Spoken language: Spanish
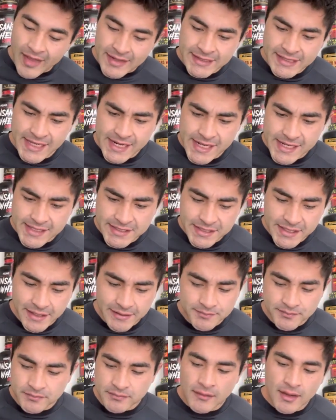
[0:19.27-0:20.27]

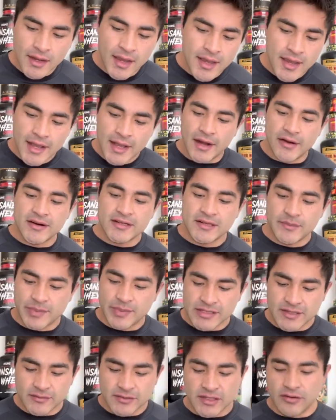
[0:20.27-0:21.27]
Delicia. Ahora sí
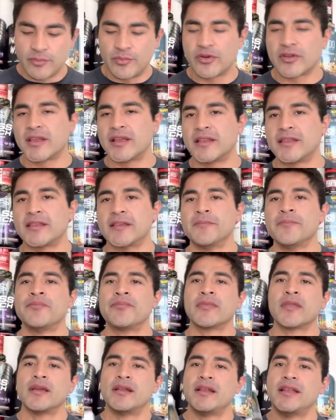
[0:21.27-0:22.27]
pasamos a lo importante.
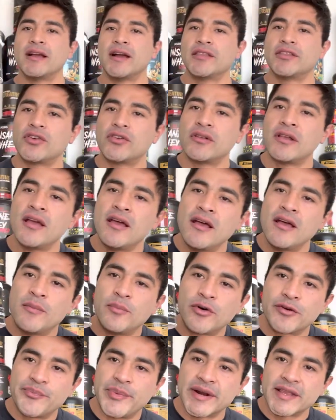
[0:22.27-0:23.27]
Ligandrol
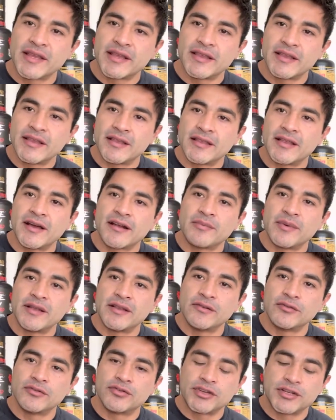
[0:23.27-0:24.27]
por parte de
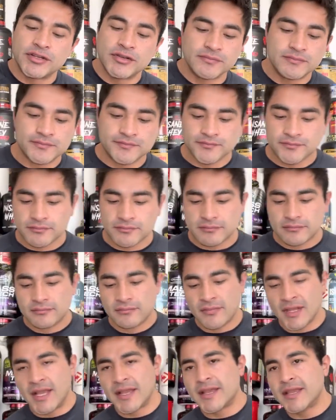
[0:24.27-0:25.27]
Dharma Nutrition.
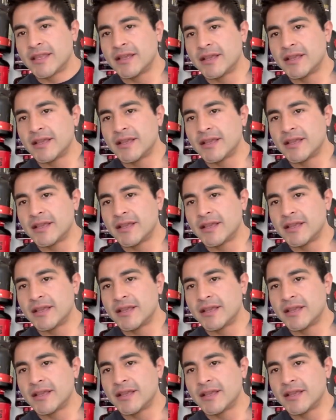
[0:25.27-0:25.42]
Aquí